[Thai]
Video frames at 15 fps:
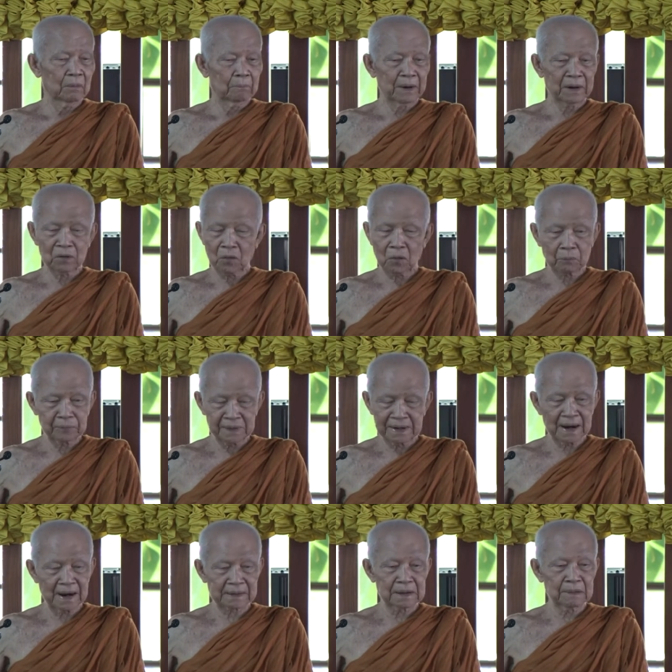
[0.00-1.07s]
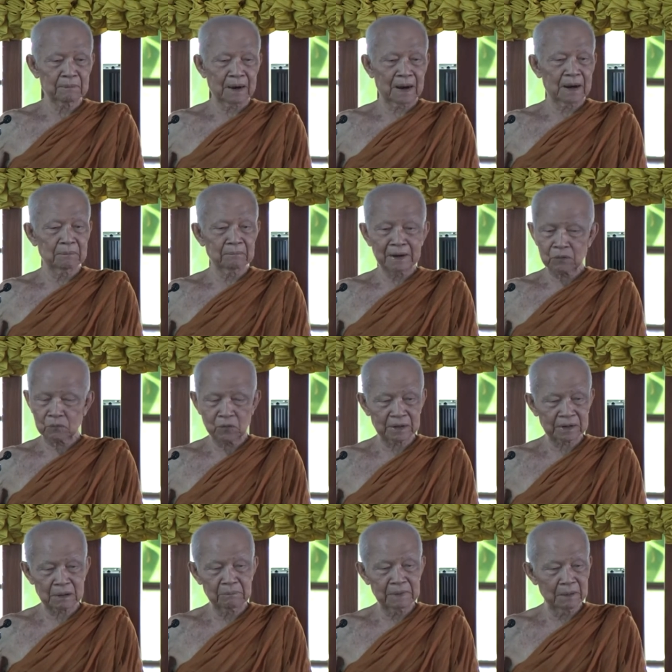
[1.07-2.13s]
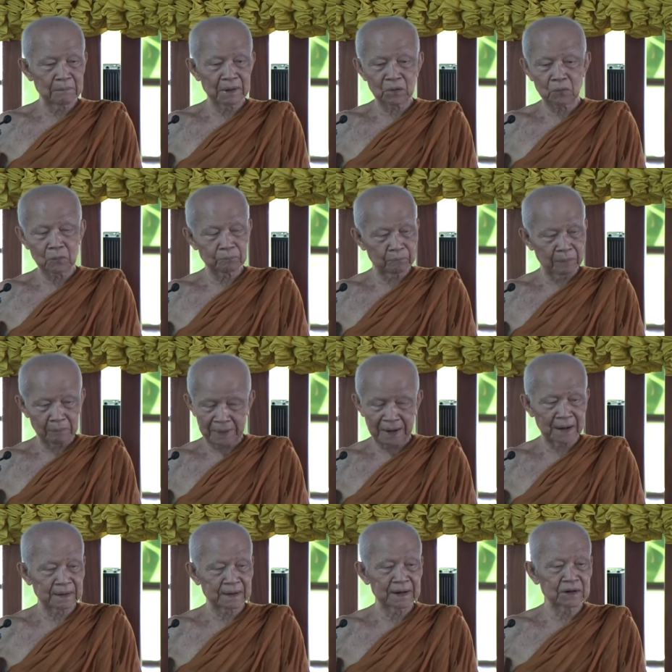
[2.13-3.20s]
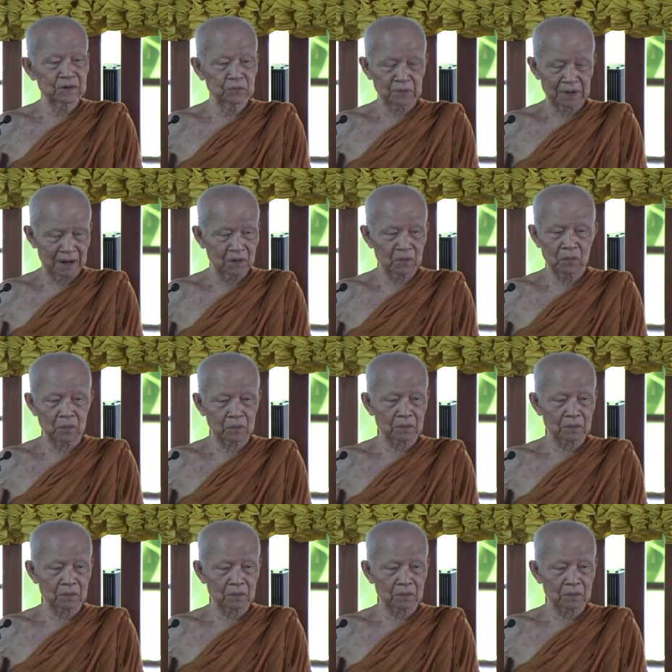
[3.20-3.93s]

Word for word: เป็นโลกพินาศี่หาย ไม่ควรจะมีมนุษย์ประเภทนี้อยู่ในโลก